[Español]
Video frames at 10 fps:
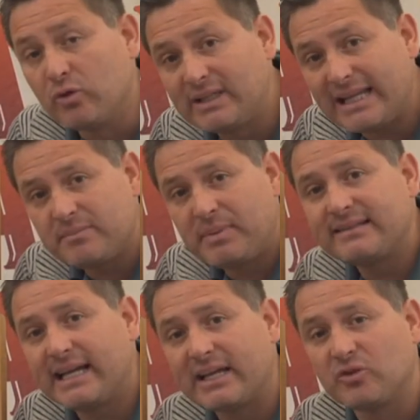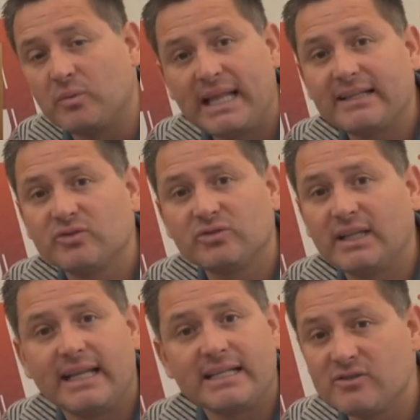cuando ustedes piensen que su vida es
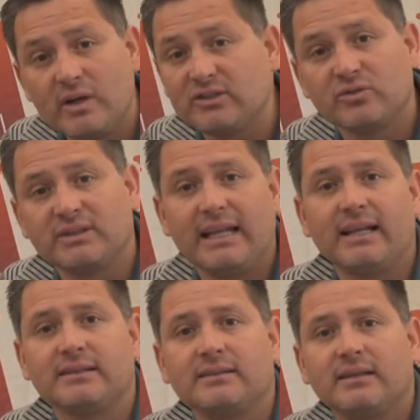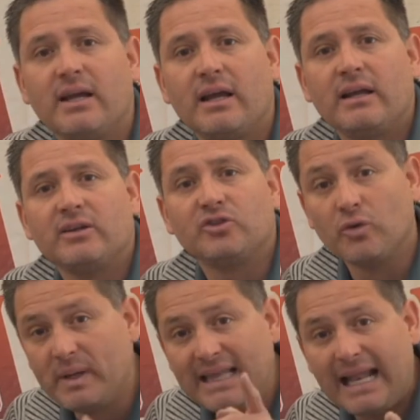de ustedes, no es de ustedes.
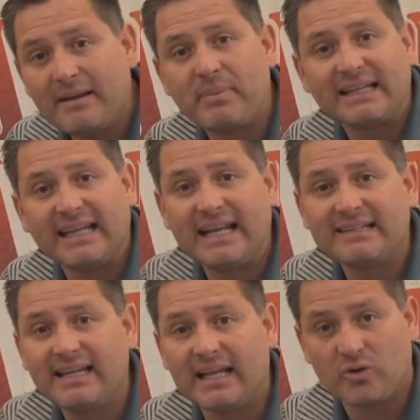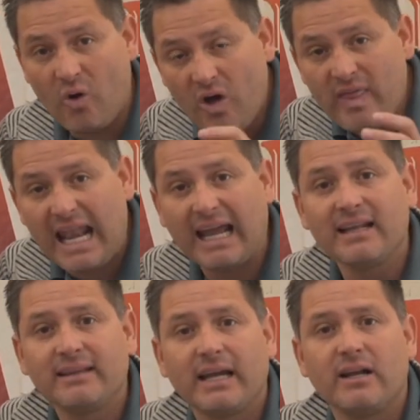Su vida le pertenece a toda
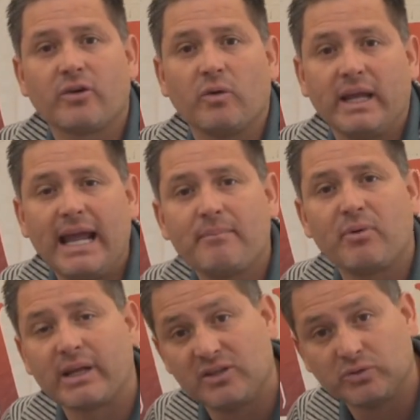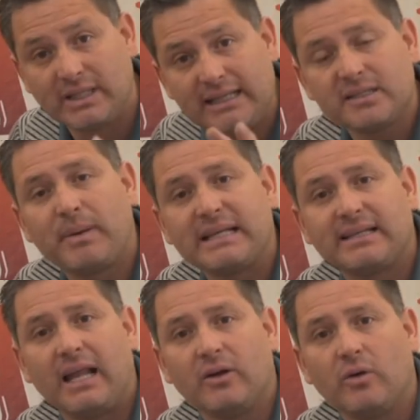la gente que les rodea, porque si a ustedes les
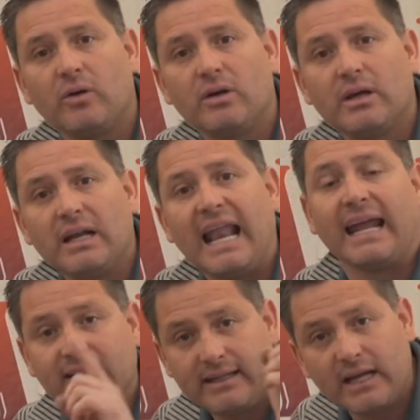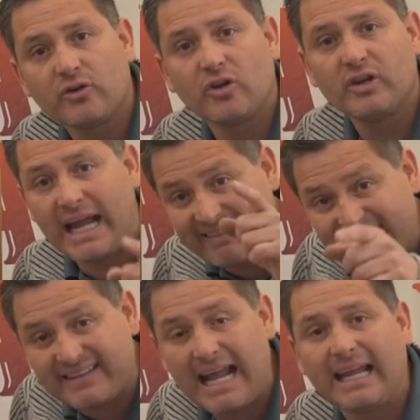pasa algo, la gente que los
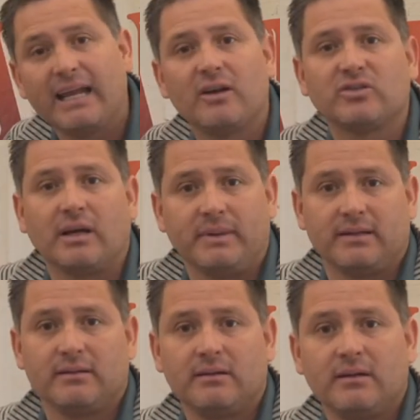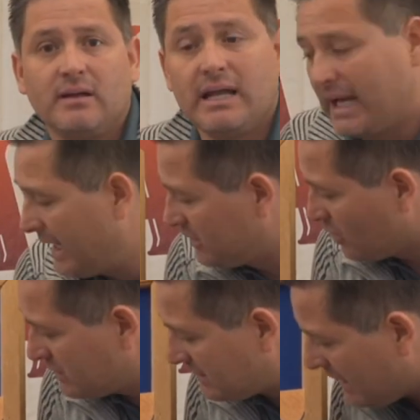rodea tendrá que irlo a ver.
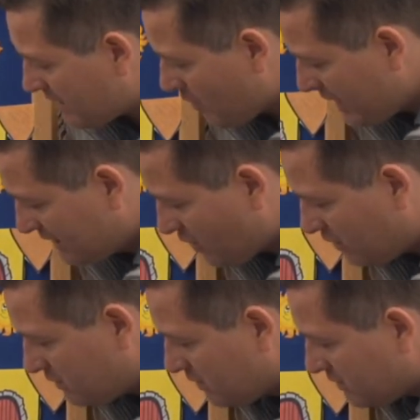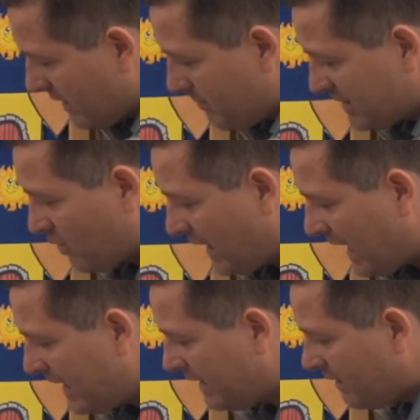Entonces el arbolito se
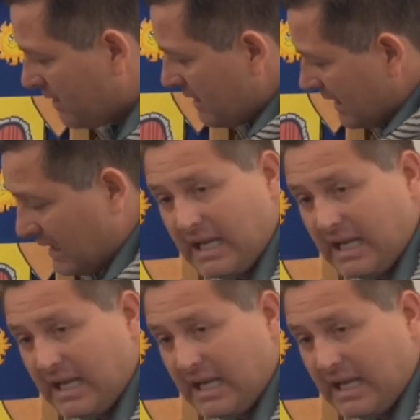empezó a caer